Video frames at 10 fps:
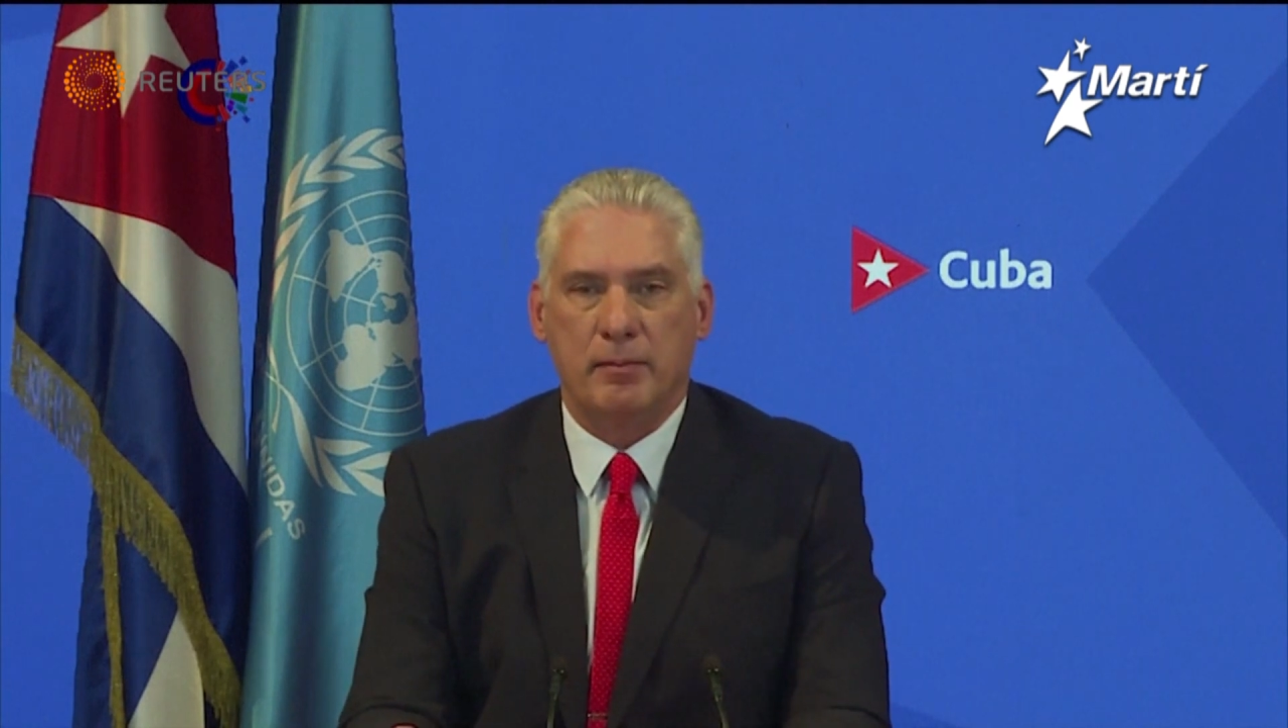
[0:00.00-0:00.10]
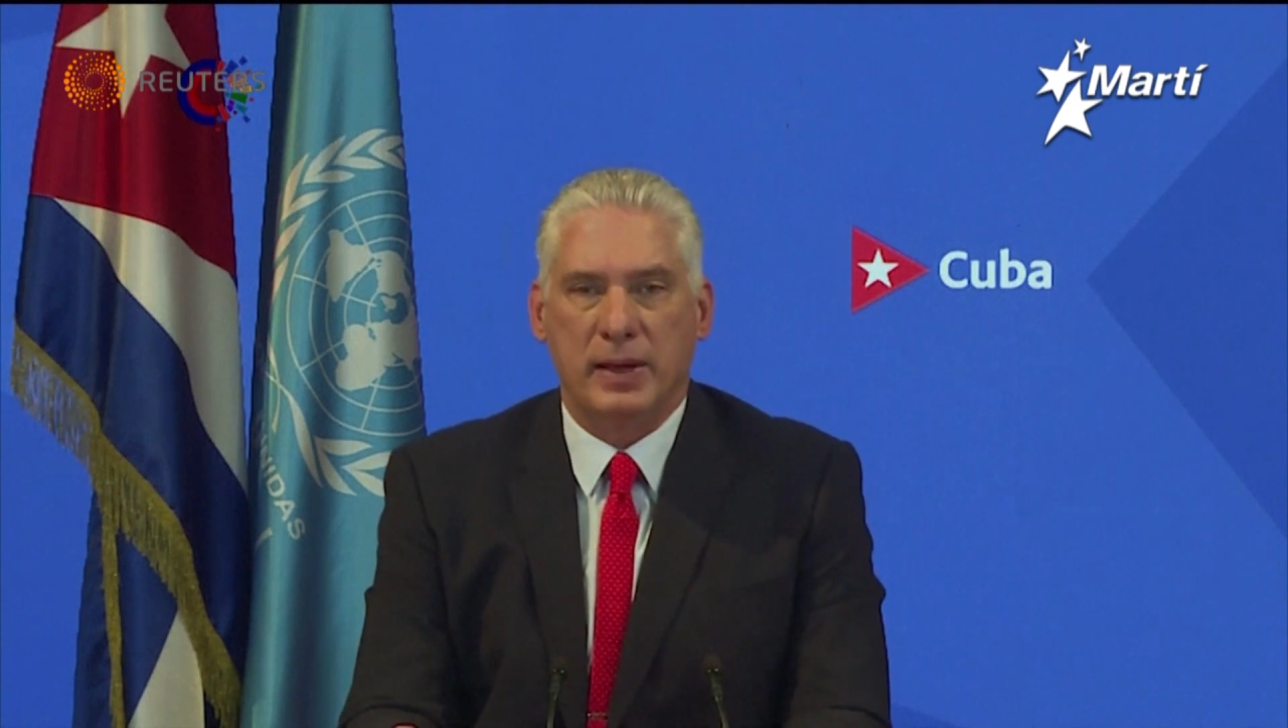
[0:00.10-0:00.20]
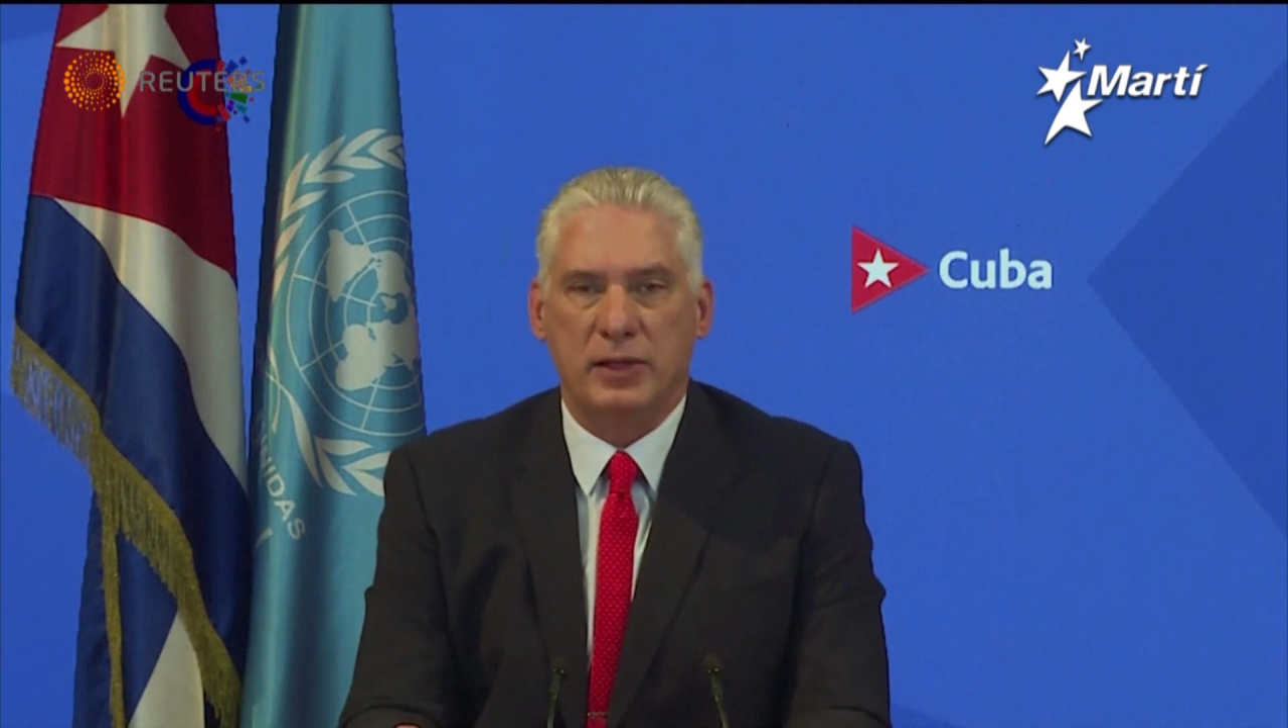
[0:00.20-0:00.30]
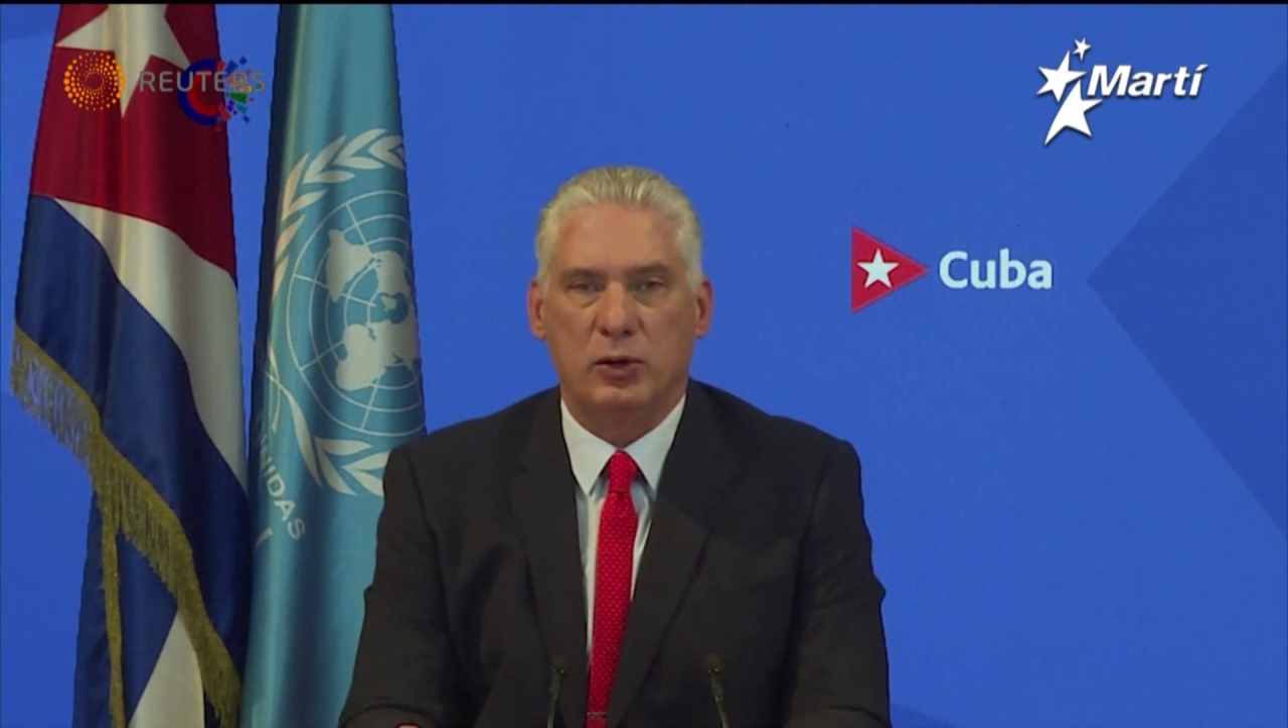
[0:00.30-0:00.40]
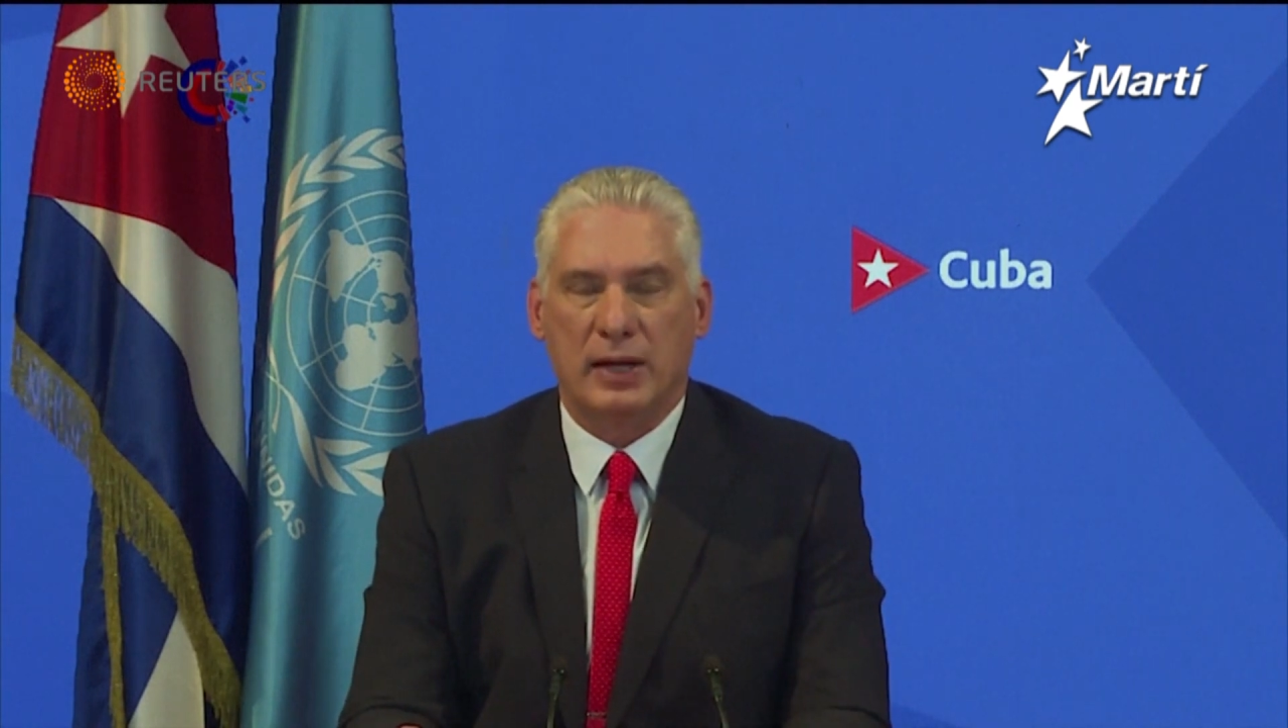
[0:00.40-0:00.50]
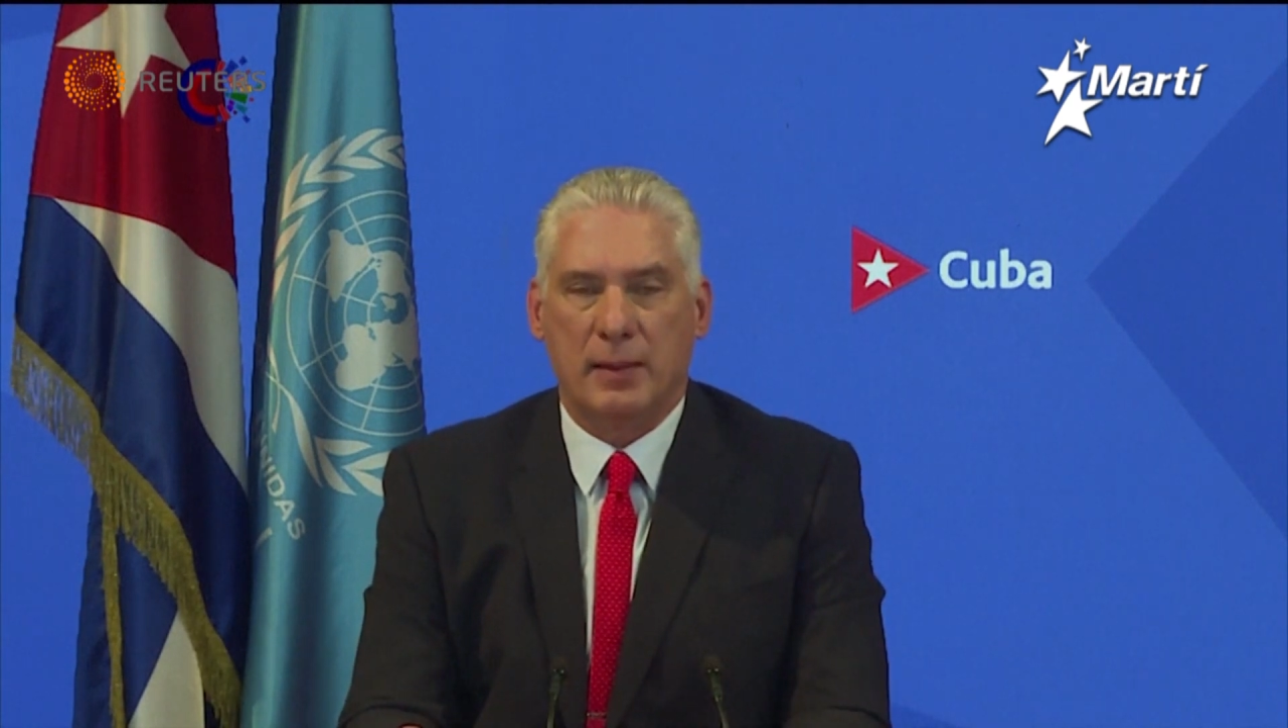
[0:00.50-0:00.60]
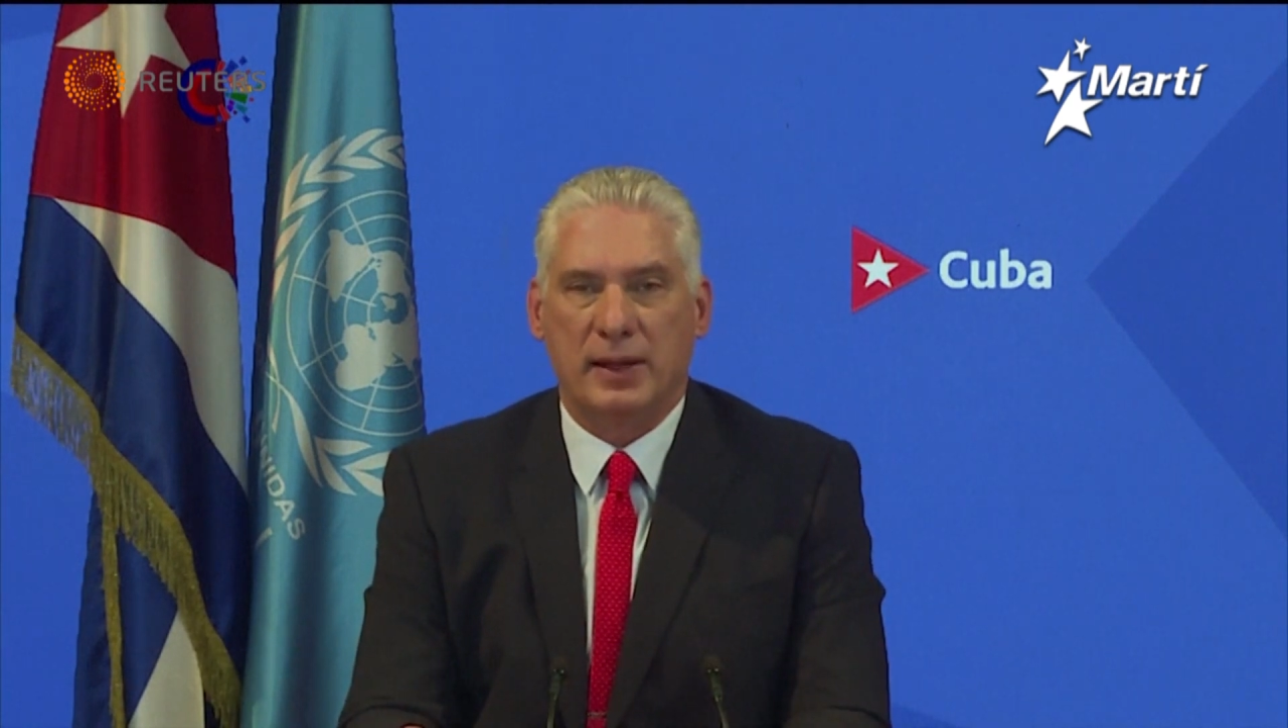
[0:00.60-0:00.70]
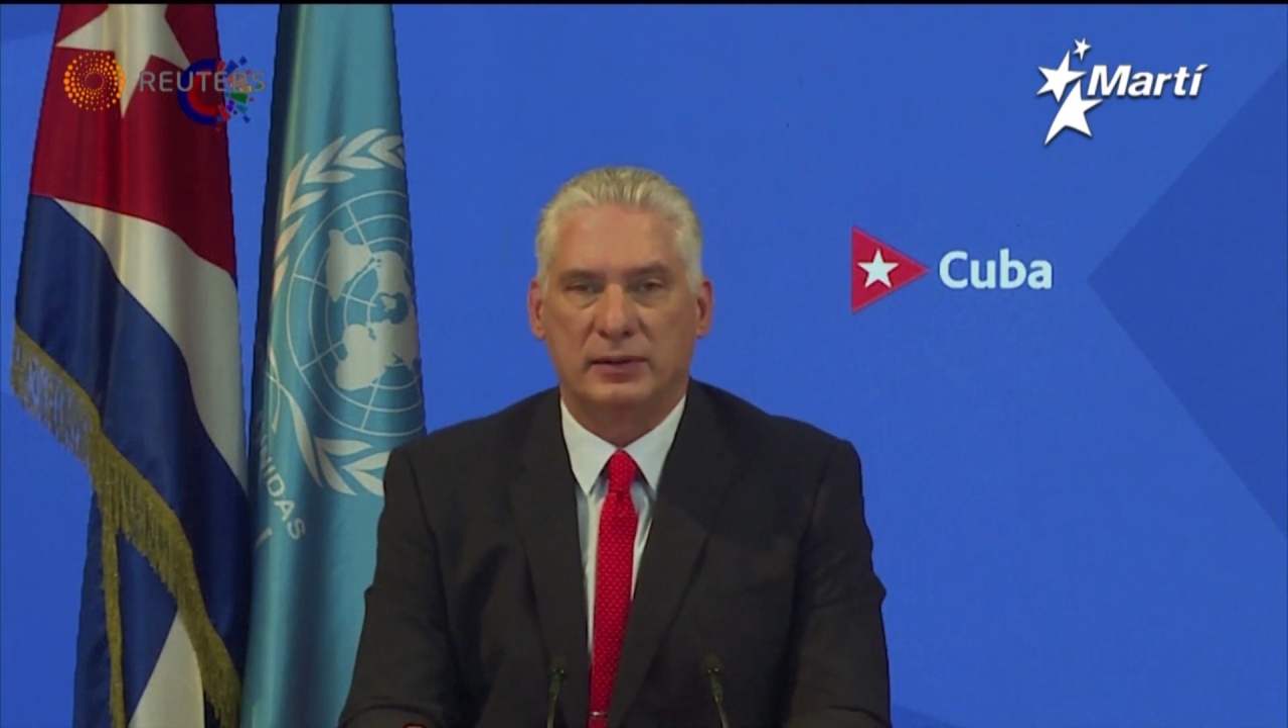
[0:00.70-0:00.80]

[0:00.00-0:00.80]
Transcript: en medio de